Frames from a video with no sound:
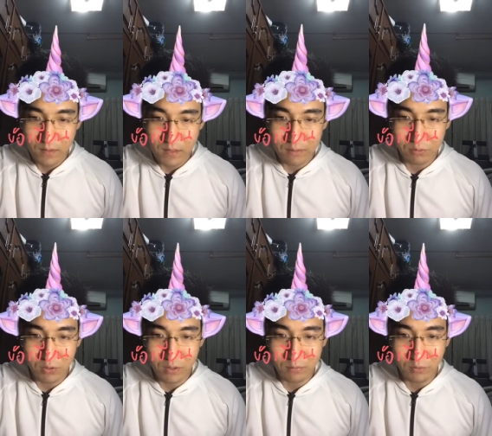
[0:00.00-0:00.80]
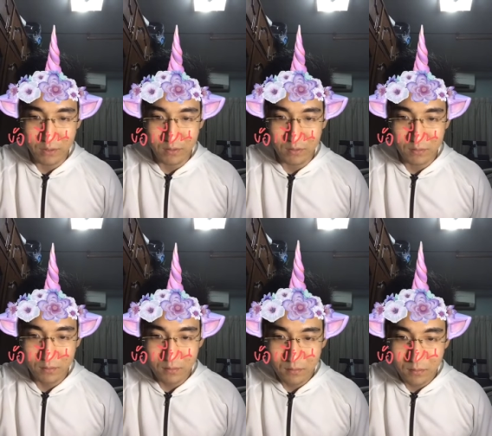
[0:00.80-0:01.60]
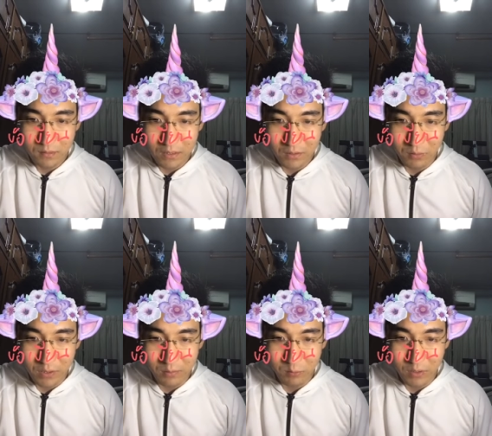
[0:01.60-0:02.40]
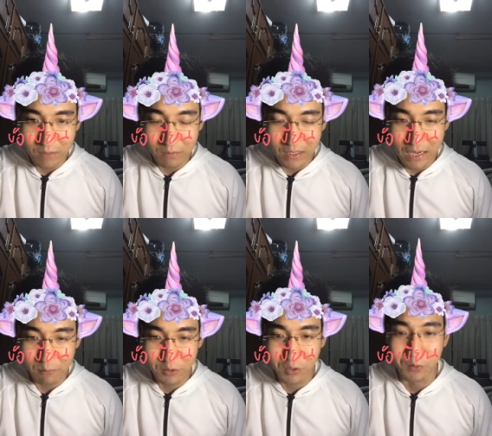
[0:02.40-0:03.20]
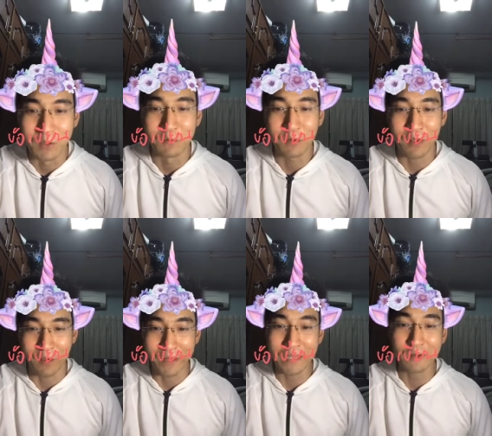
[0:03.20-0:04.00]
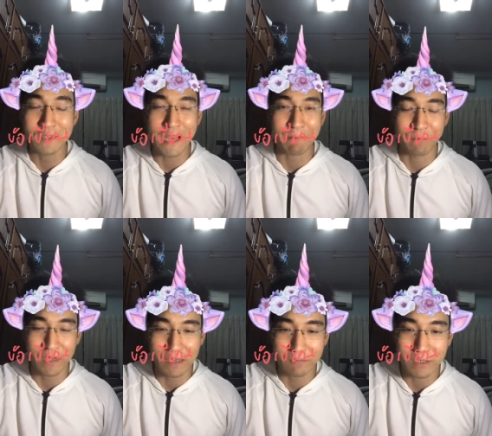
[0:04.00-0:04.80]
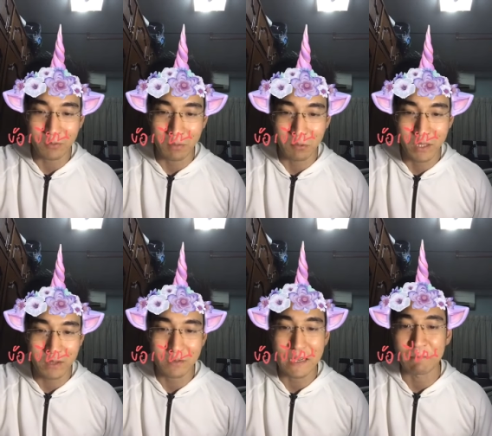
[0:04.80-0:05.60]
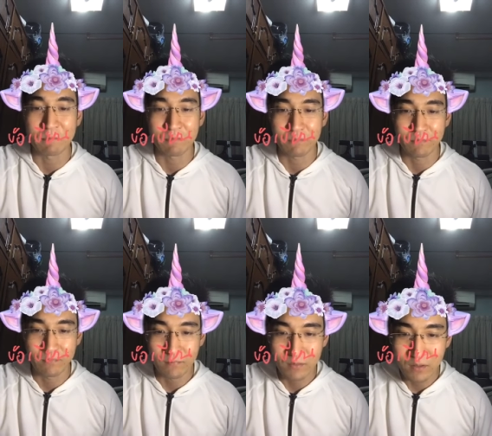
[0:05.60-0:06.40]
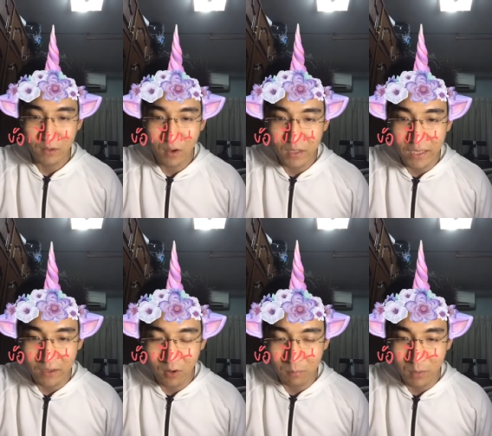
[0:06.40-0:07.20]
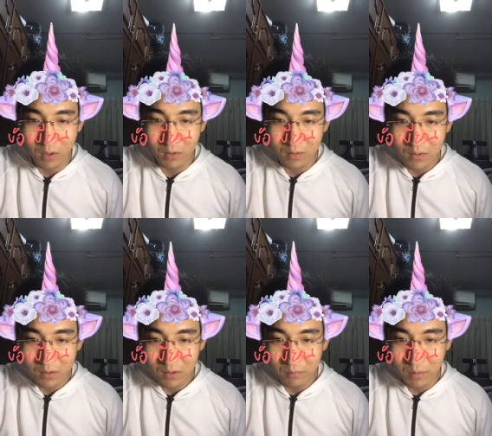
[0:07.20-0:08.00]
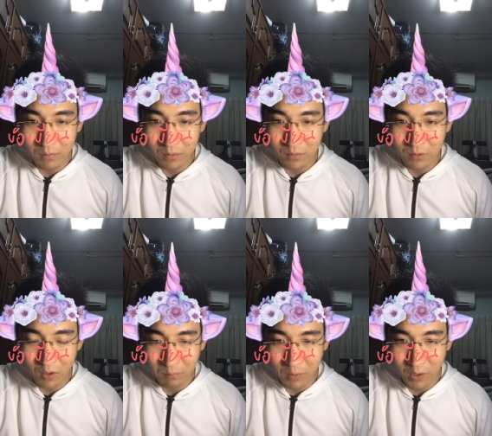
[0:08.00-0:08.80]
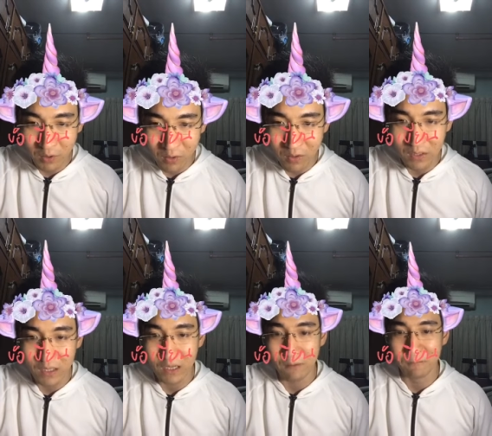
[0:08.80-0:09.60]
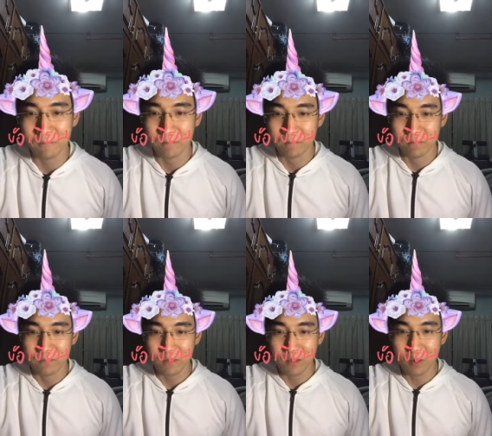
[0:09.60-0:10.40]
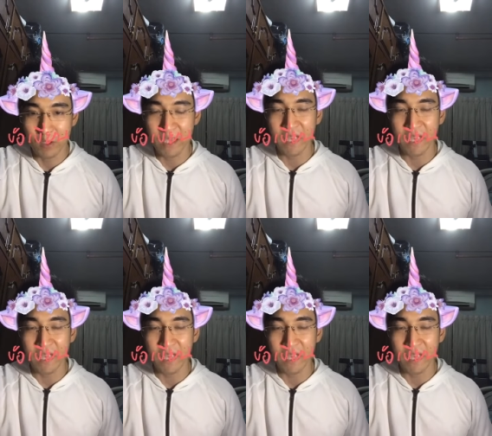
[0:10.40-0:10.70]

สับสนสับส่วนสัดส่วนจำนวนกรรมการผู้ทรงคุณวุฒิอ๋ออันนี้ต้องจำนะครับสัดส่วนพวกนี้ต้องจำข้อเขียนของปกปพกปรนะครับ โอเค